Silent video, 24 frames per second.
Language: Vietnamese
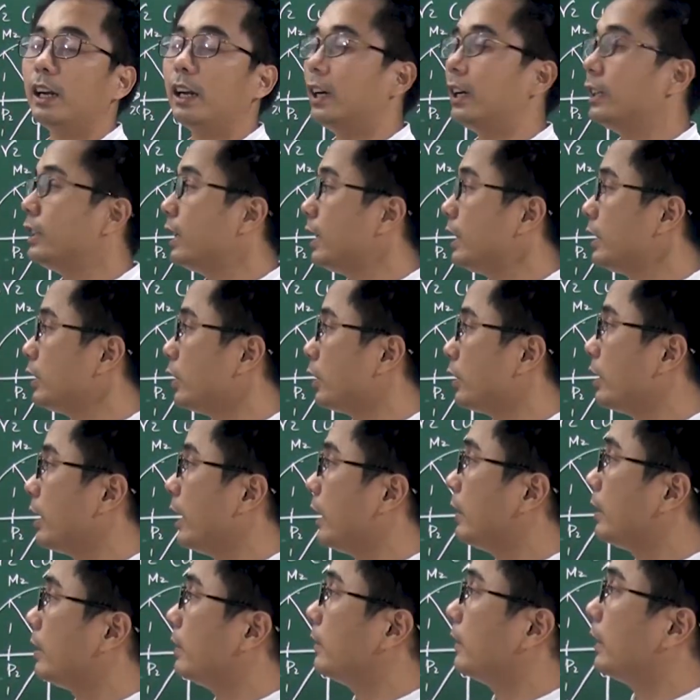lớn nhất, nhỏ
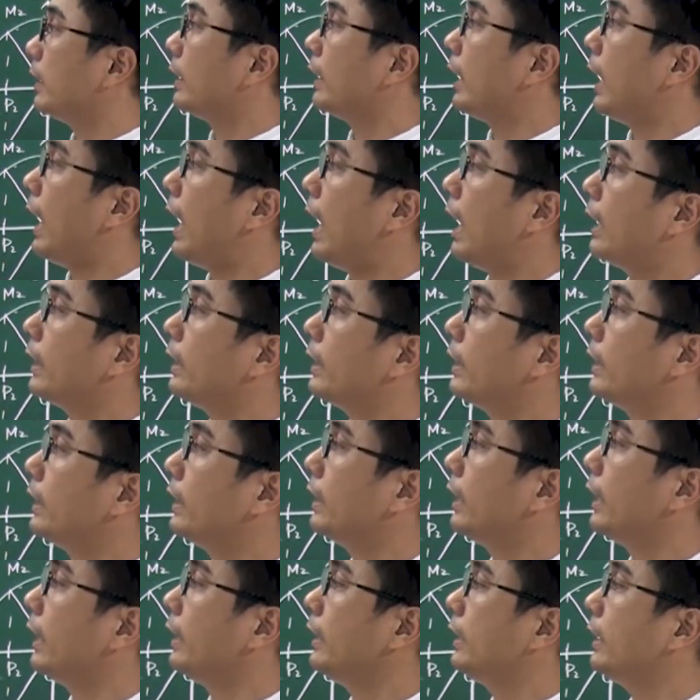nhất. Ta
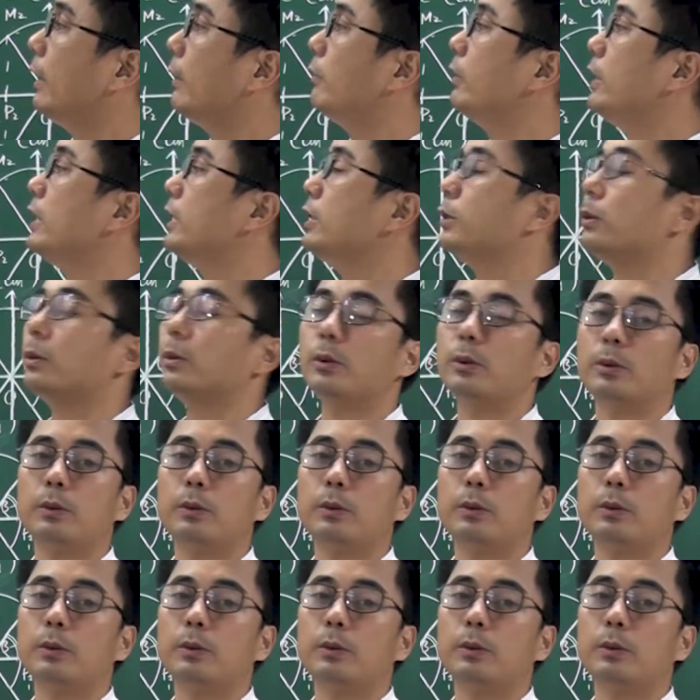tính cái ví dụ.